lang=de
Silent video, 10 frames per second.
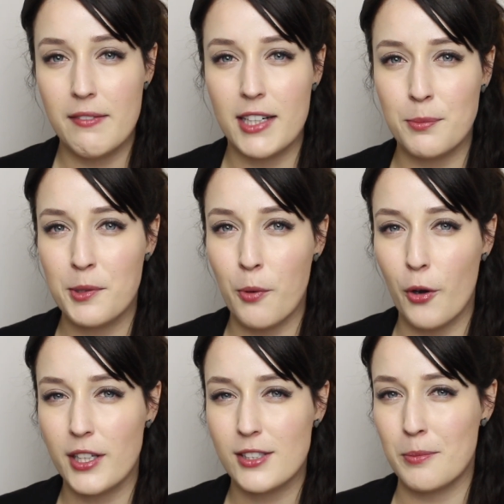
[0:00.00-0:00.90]
weil ich mich bei
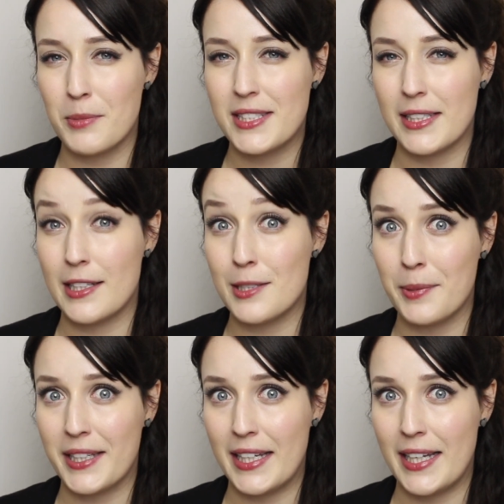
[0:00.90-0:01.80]
euch so ein bisschen
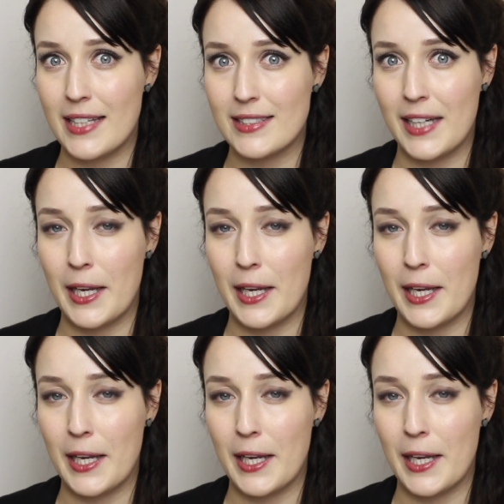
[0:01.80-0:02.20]
inspirieren lassen